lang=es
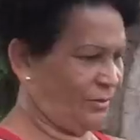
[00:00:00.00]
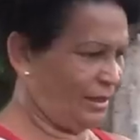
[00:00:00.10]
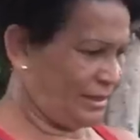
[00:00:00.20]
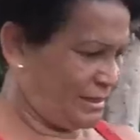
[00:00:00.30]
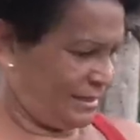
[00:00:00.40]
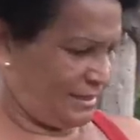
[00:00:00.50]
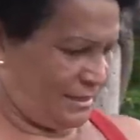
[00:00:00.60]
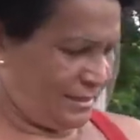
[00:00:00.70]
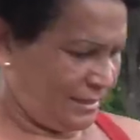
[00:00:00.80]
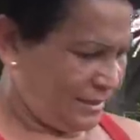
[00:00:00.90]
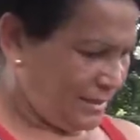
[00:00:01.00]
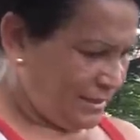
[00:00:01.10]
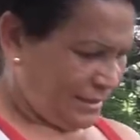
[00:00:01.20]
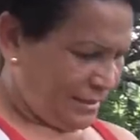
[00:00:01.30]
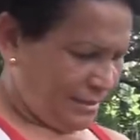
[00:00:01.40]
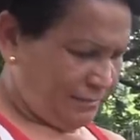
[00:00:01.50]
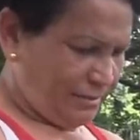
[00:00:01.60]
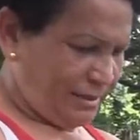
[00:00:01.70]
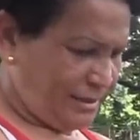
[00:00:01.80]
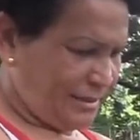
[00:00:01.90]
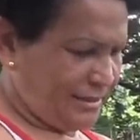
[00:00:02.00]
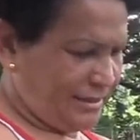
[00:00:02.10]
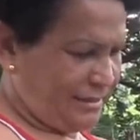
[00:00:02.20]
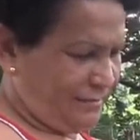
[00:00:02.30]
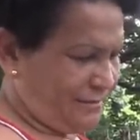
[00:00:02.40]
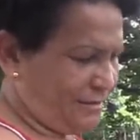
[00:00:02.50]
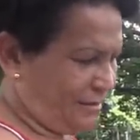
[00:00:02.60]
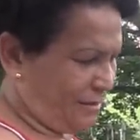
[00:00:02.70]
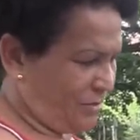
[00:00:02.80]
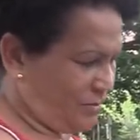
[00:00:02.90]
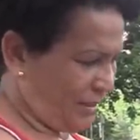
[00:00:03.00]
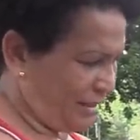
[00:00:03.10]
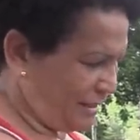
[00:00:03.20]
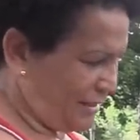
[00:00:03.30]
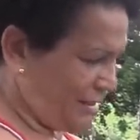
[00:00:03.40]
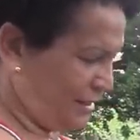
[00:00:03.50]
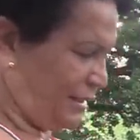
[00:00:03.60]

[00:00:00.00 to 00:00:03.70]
de velar a sus seres queridos por temor a ser robados.